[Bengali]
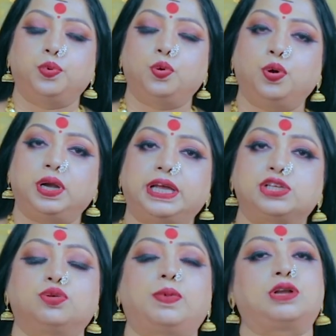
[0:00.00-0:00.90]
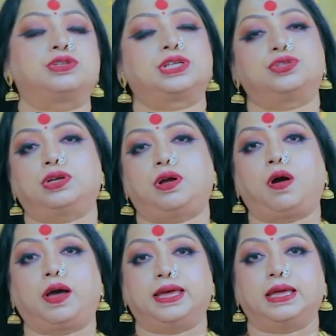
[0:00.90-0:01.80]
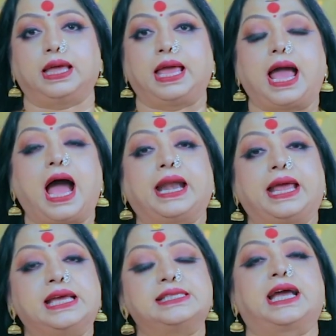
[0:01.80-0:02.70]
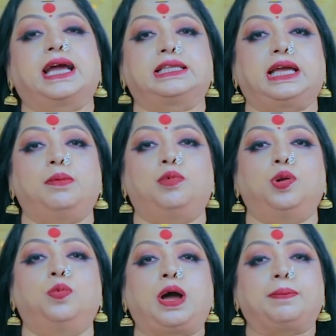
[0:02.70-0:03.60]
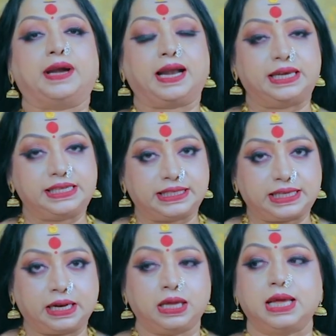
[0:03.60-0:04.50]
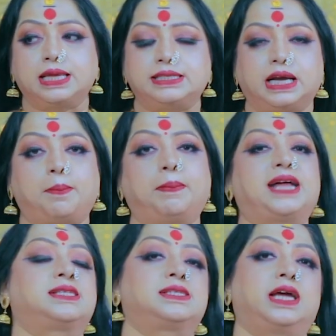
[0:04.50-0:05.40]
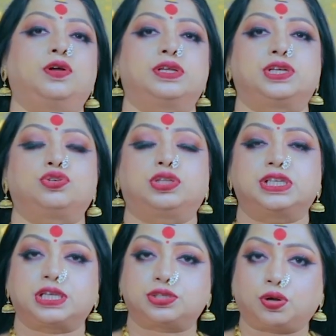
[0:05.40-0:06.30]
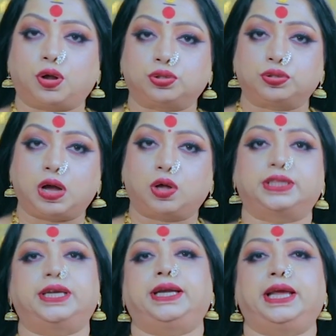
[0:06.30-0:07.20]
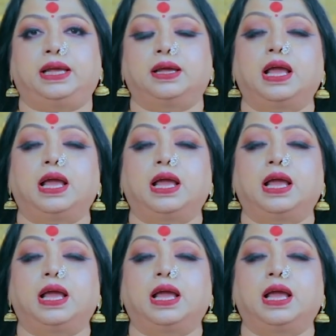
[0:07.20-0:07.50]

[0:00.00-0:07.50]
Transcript: ভুল কিছু মানুষের জন্য হয় আর এই জায়গা থেকে বলবো আপনারা নিজেদের যারা বাচ্চা রয়েছে জ্যোতিষশাস্ত্র কতটা অথেন্টিক